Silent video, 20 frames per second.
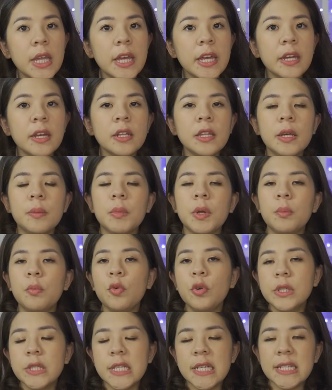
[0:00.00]
tiên thì mình
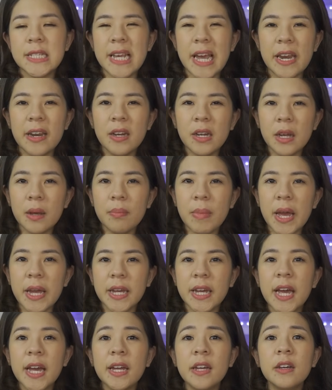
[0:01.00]
muốn chia sẻ đến các
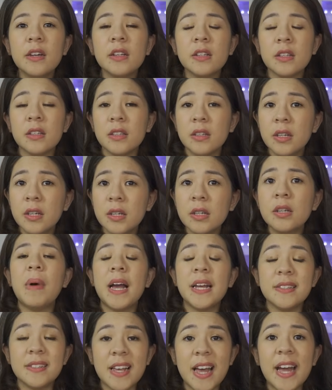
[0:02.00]
bạn các hình thức
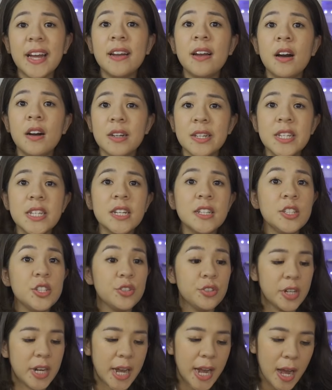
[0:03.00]
bài giảng ở trên
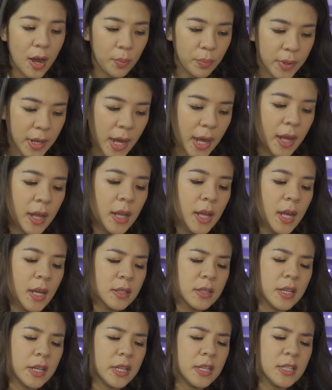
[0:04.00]
trường đại học nha
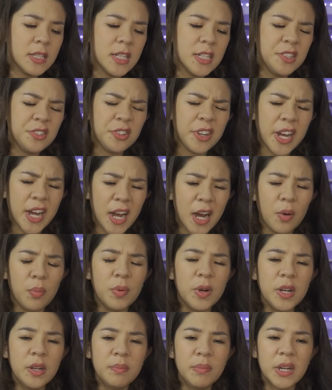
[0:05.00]
Thì trên trường đại
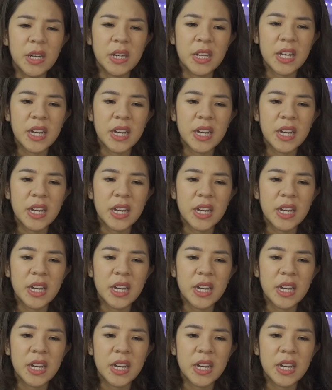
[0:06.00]
học á, mình